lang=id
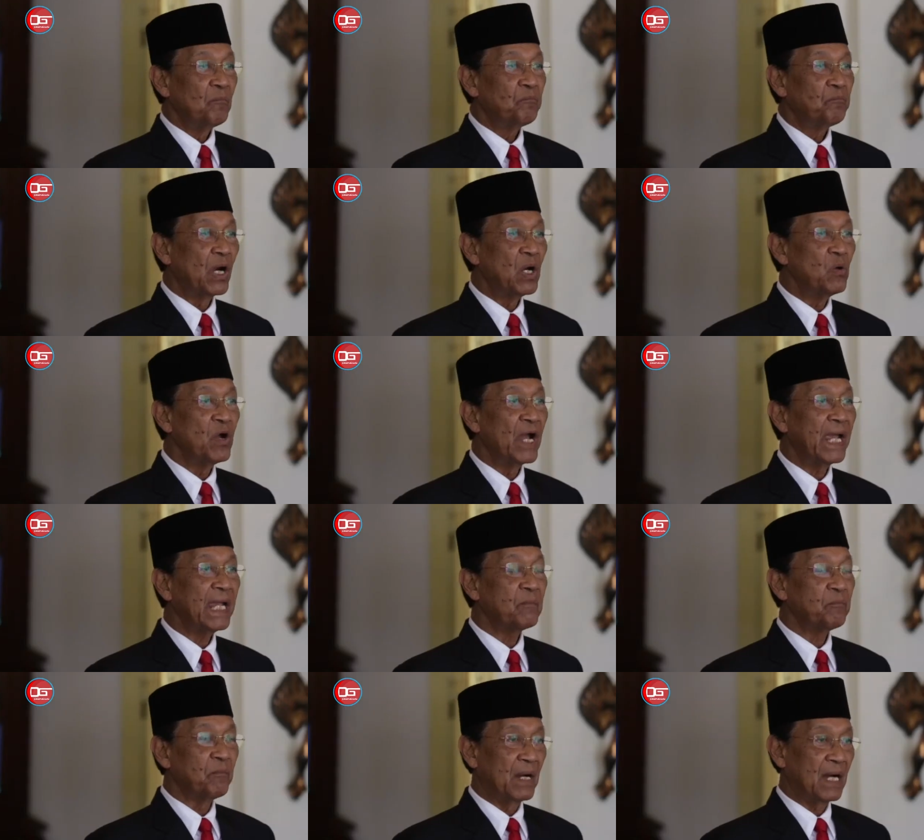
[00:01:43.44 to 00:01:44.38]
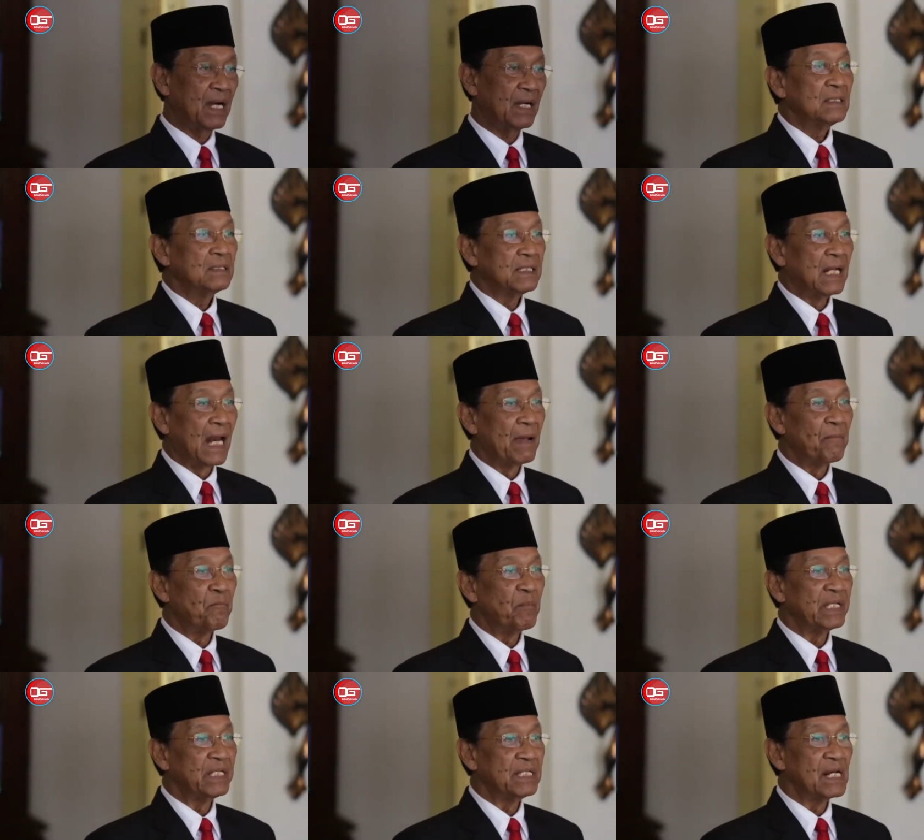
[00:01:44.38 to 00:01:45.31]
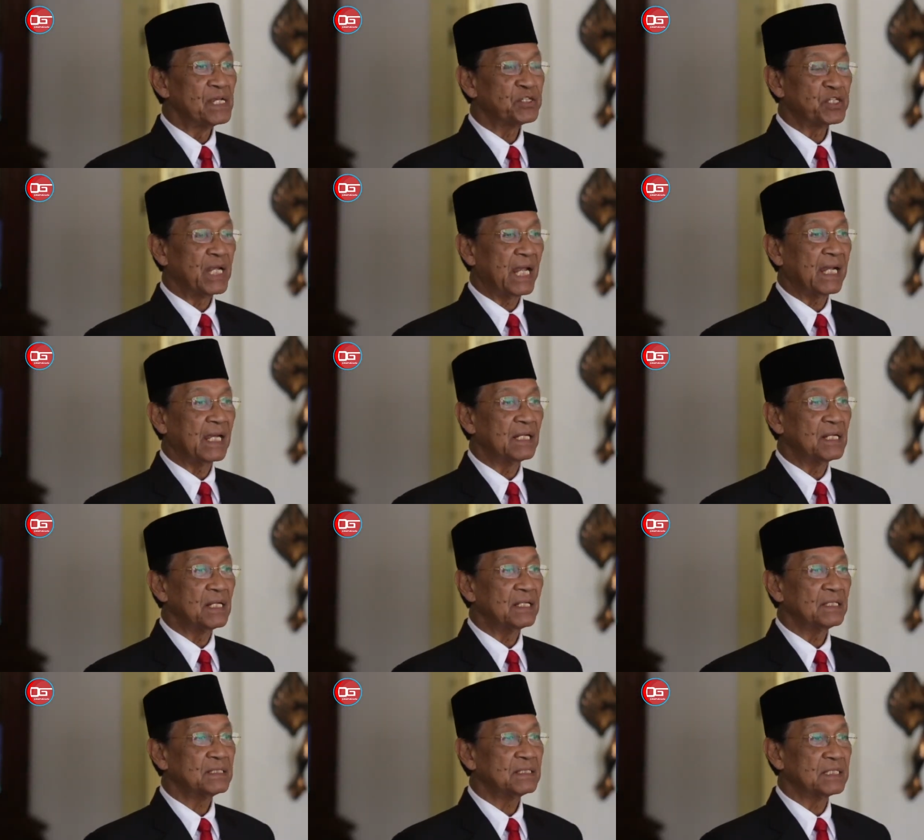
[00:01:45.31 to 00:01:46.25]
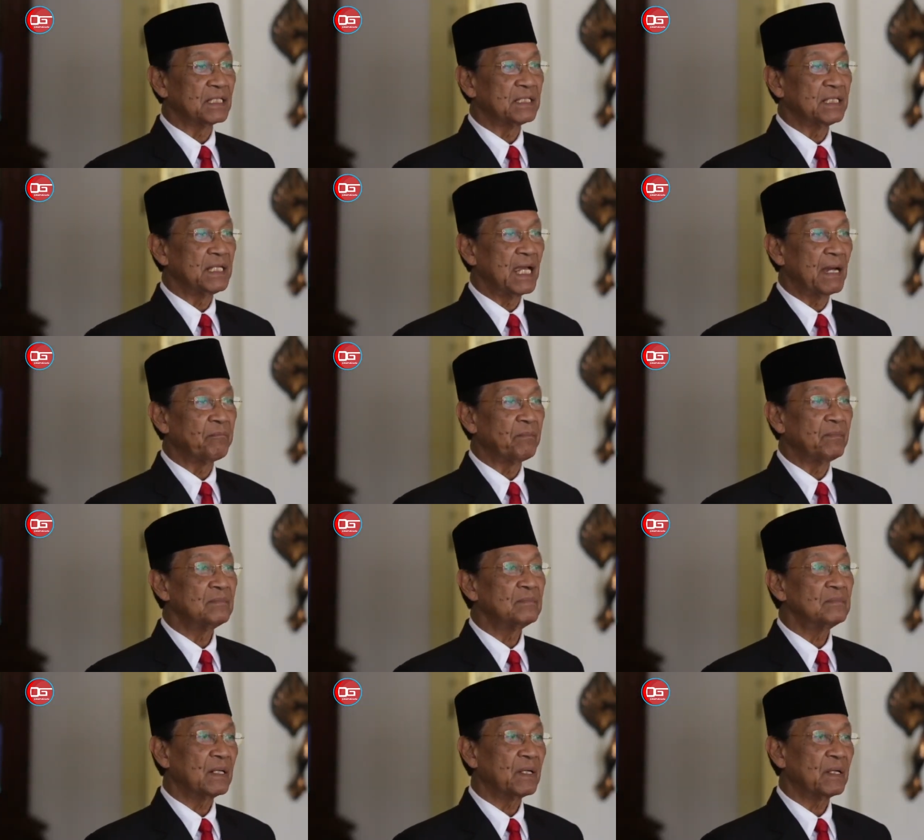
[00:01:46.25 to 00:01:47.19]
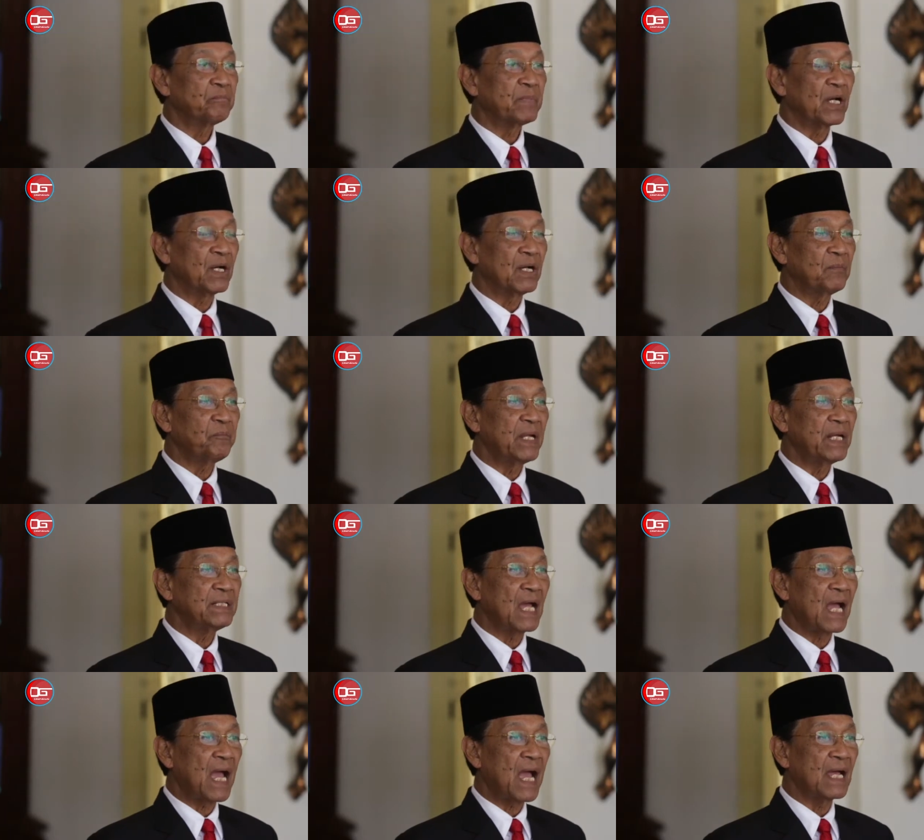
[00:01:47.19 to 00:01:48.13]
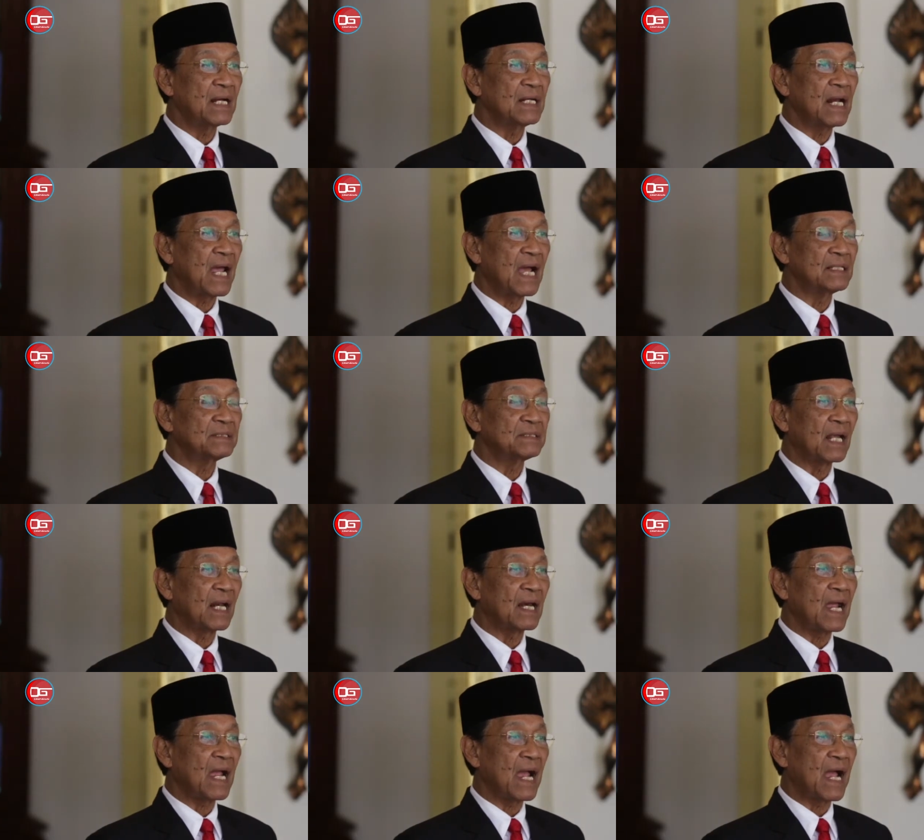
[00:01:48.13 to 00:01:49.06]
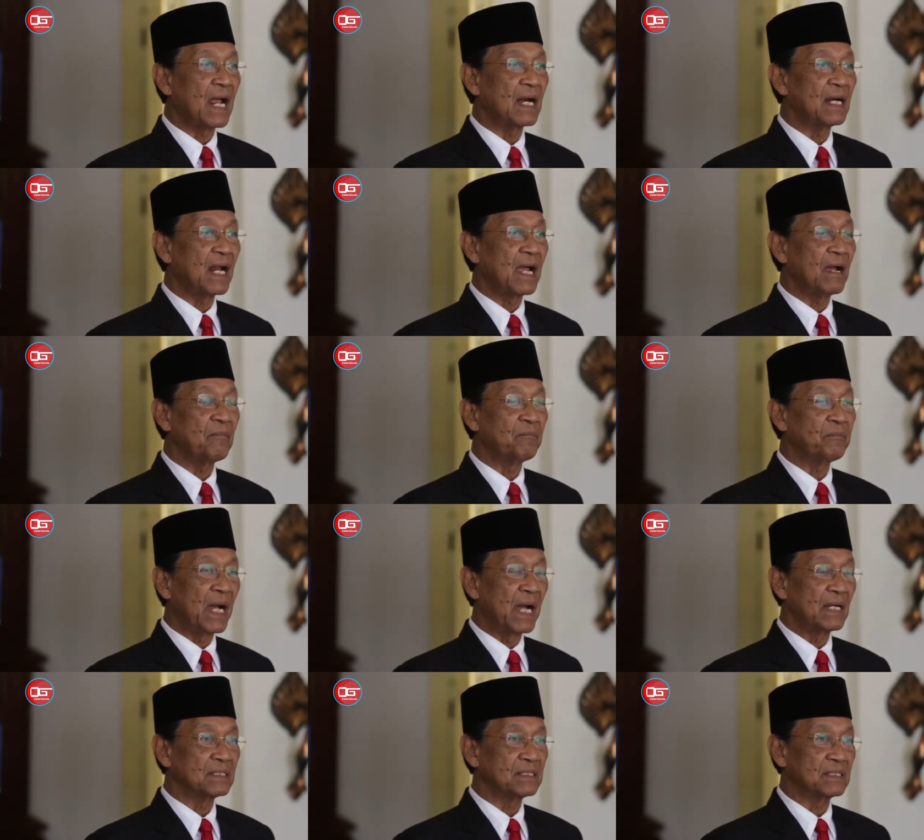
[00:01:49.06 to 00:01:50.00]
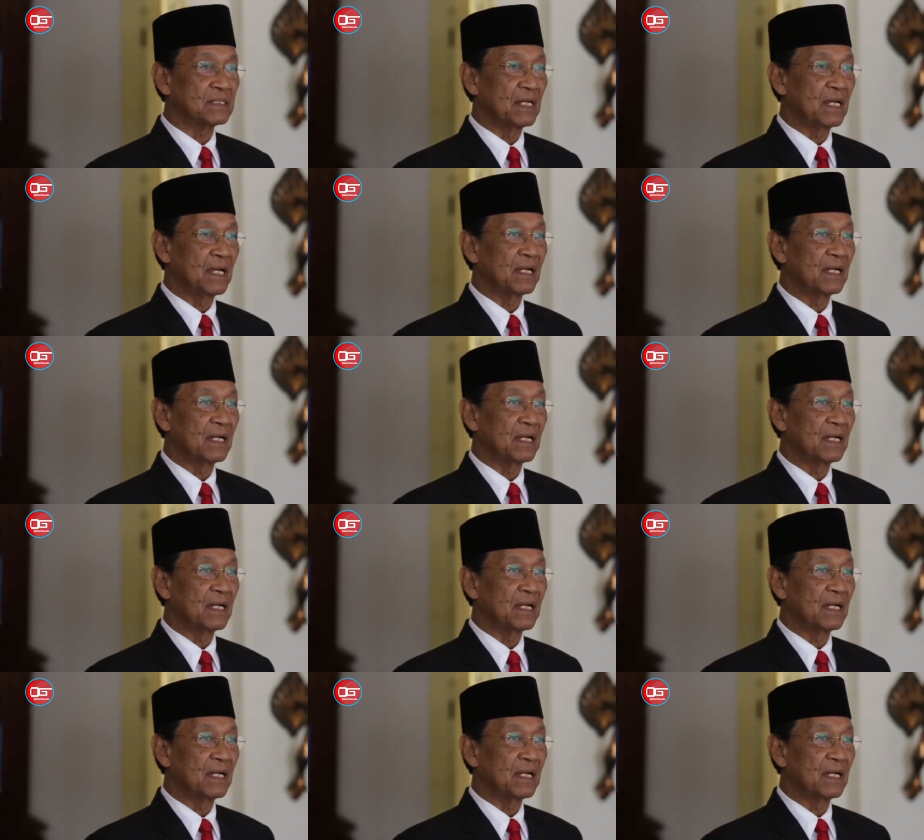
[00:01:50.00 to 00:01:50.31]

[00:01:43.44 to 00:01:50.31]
penuh hikmah dalam menyelesaikan setiap perbedaan antar anak bangsa.